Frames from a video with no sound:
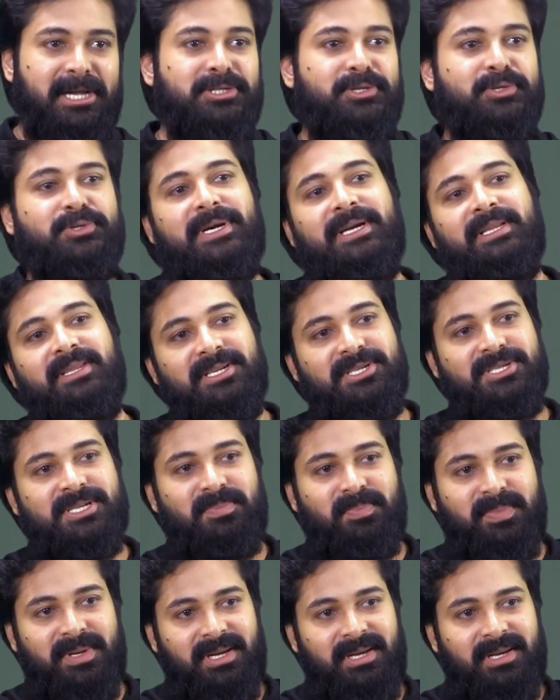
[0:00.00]
సుశాంత్ అని
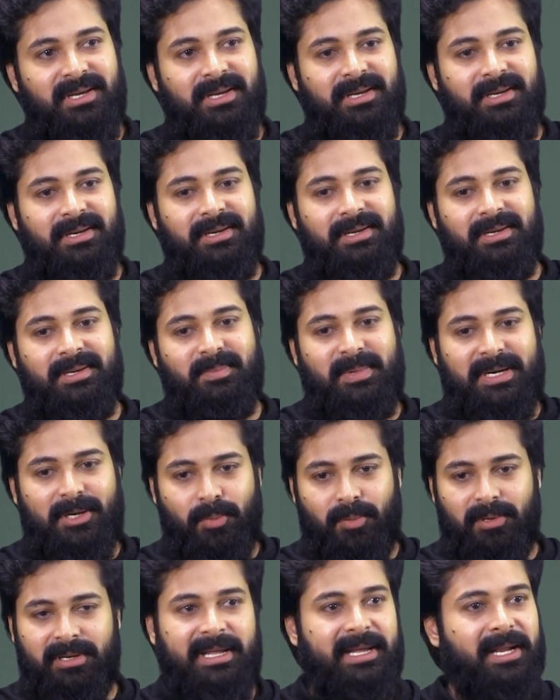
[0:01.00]
చెప్పి
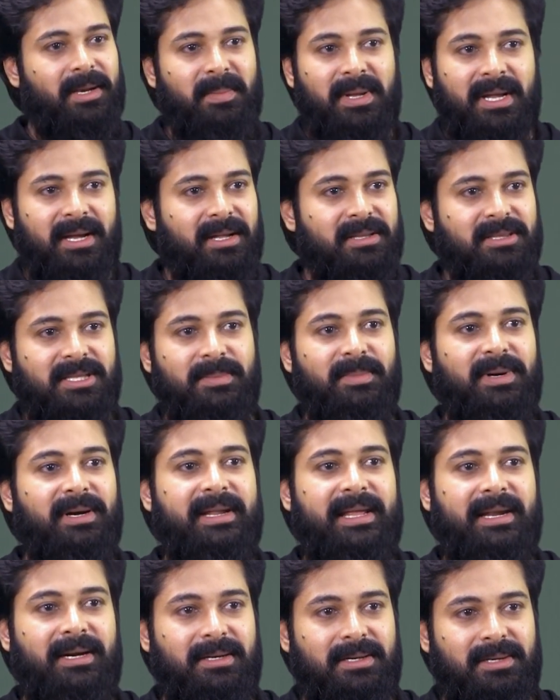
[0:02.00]
మనకు డియర్ మేఘా సినిమా
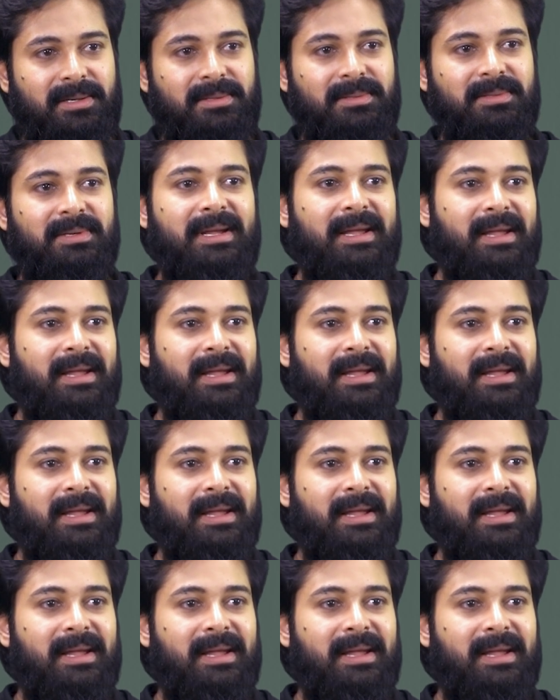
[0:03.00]
డైరెక్టర్